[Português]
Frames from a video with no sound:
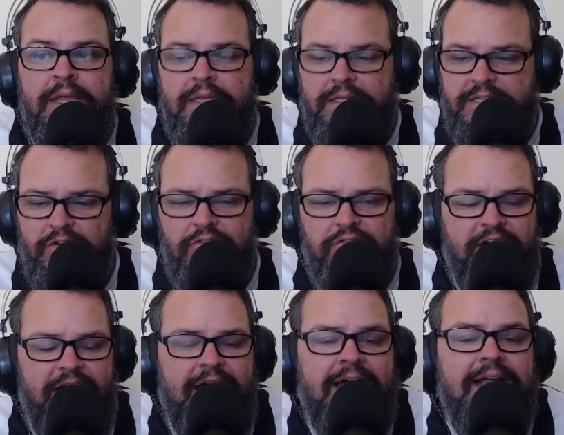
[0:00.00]
Então
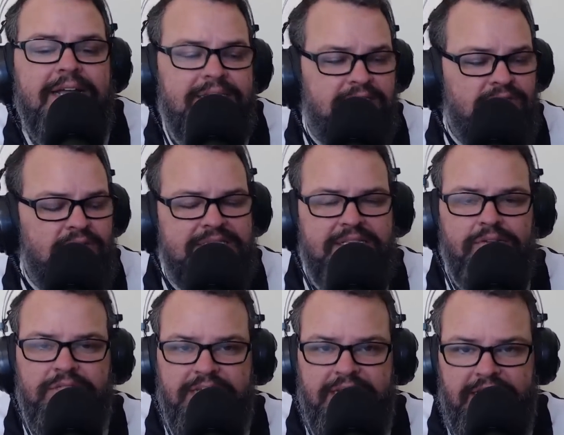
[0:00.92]
Vargas, a
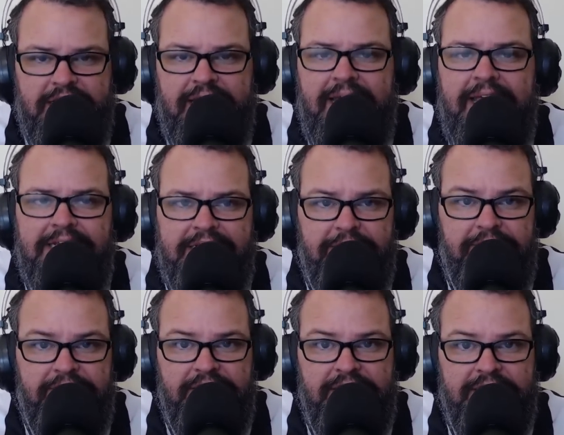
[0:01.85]
situação dele é
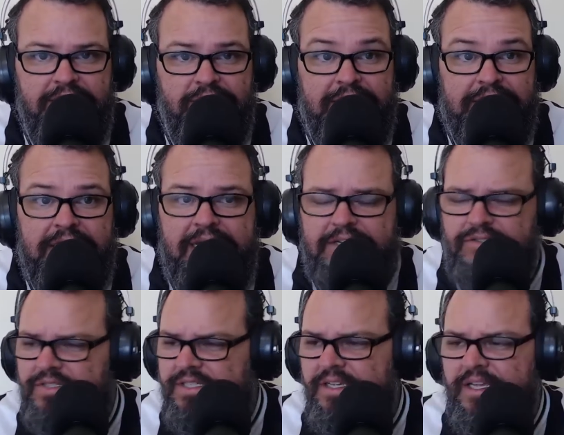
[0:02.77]
indefinida no
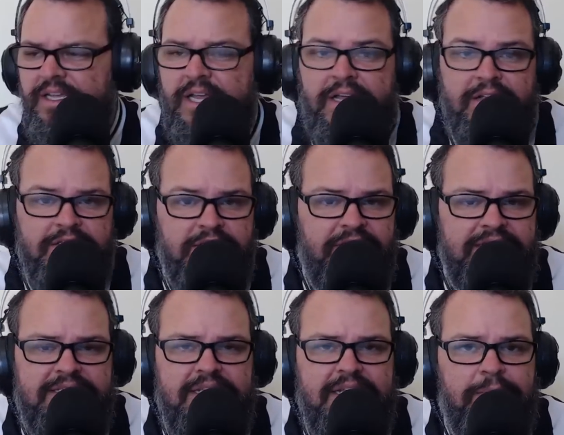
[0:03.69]
Atlético se, se
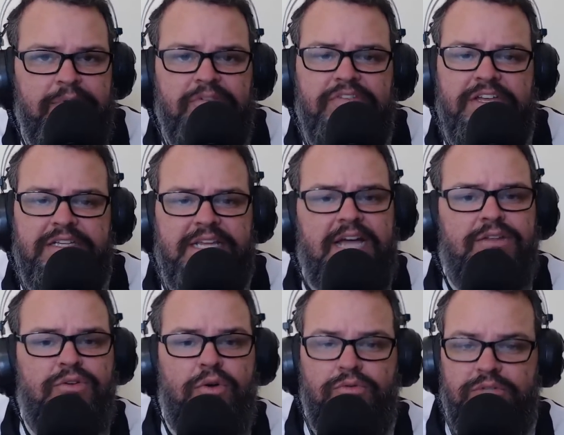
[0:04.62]
vai ser
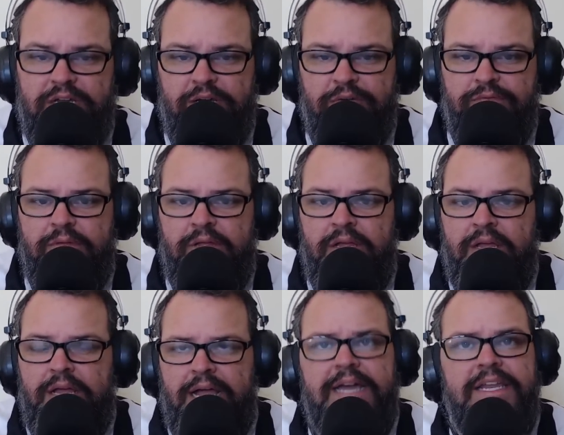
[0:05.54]
aproveitado ou não.
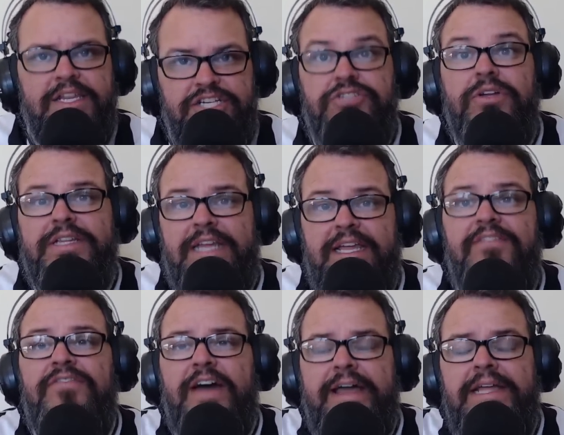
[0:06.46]
Acredito até
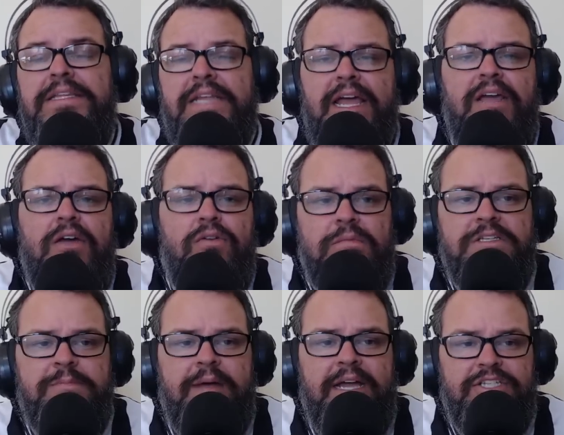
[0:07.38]
que vai entrar em
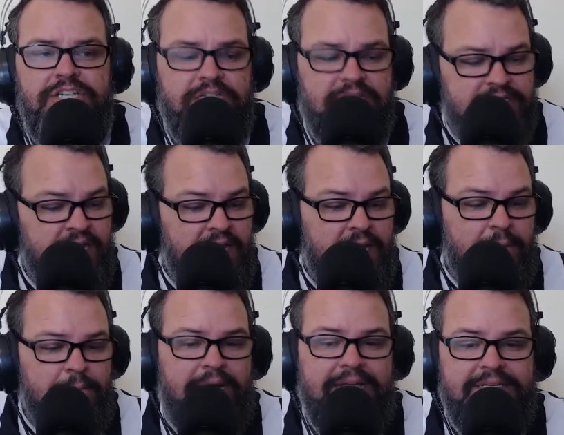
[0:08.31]
algumas partidas,
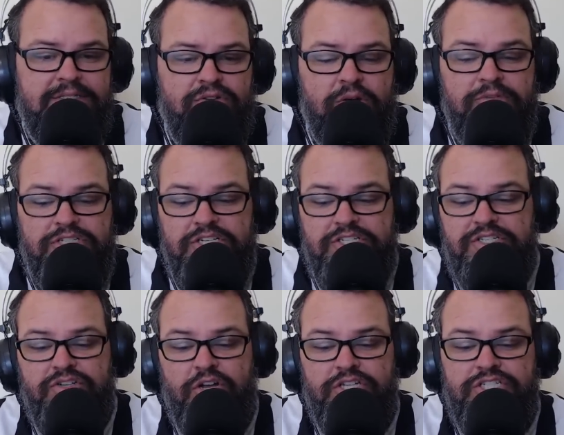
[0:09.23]
mas como
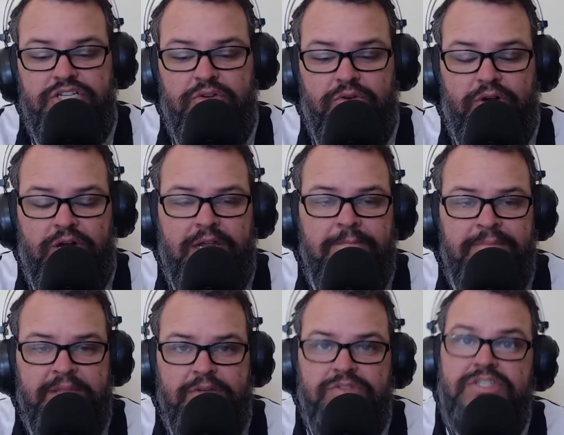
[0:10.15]
disse Jorge Nicola,
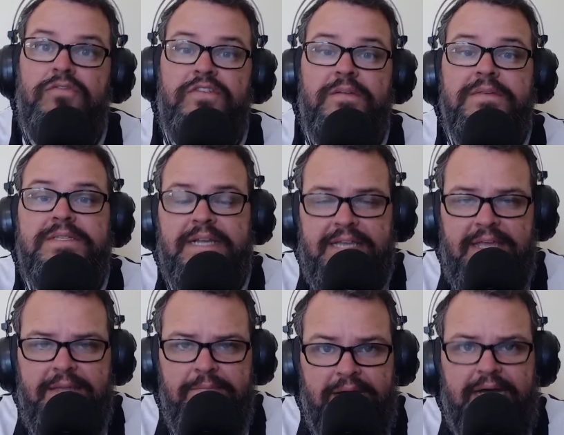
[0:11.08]
o seu fim está
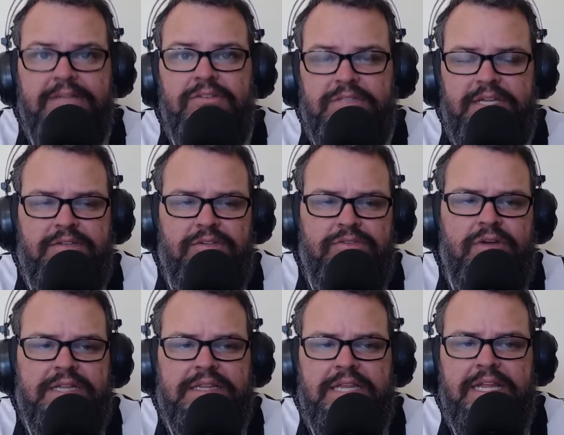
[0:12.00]
queimado dentro
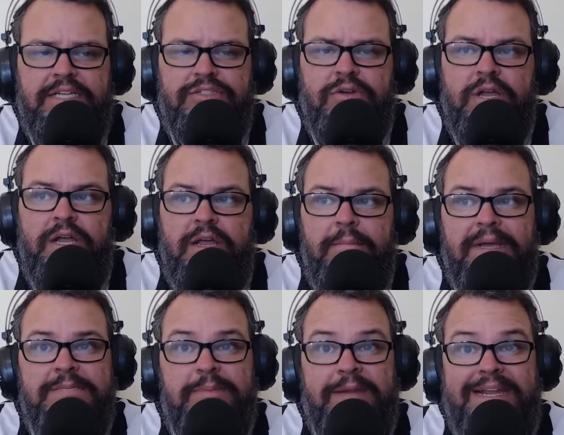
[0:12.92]
do Atlético
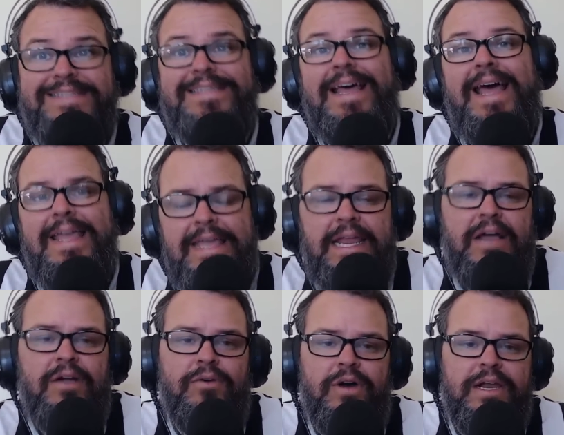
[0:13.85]
mas para ele sair
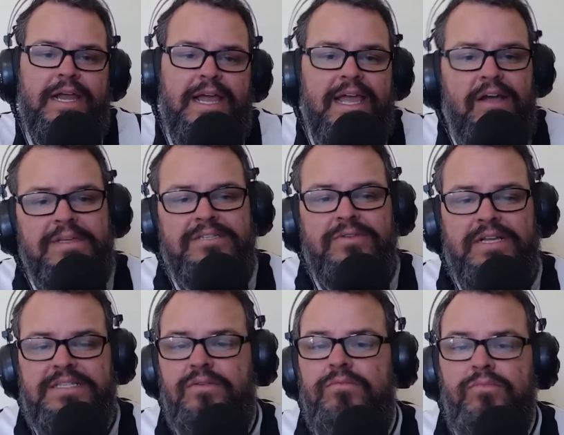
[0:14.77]
agora é uma
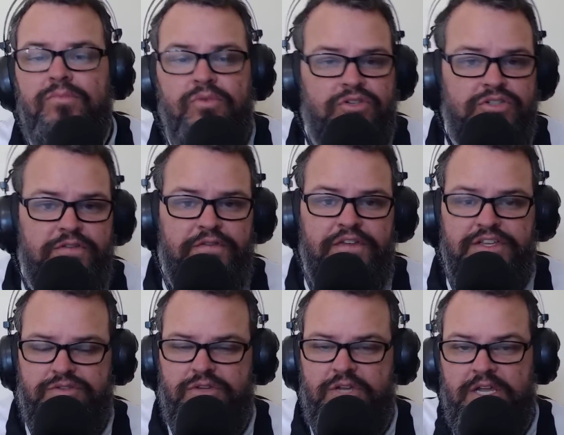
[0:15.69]
situação muito
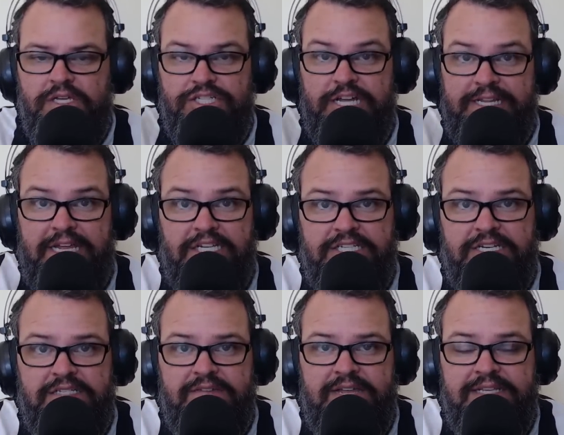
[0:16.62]
difícil. Janela de
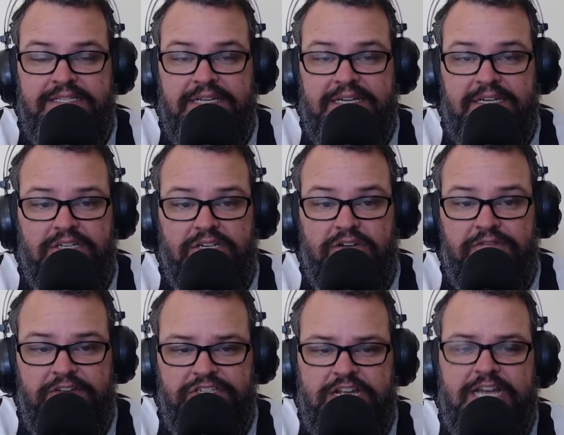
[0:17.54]
transferência internacional
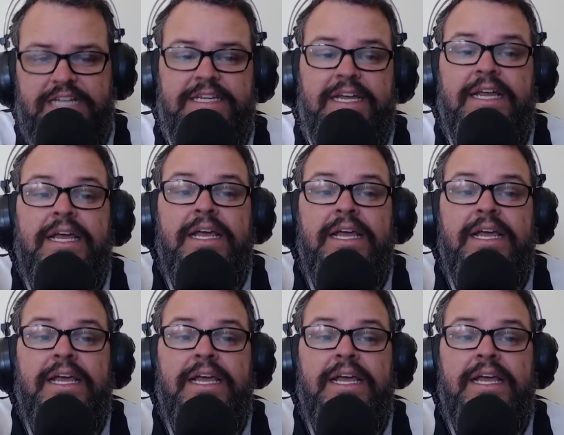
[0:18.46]
fechada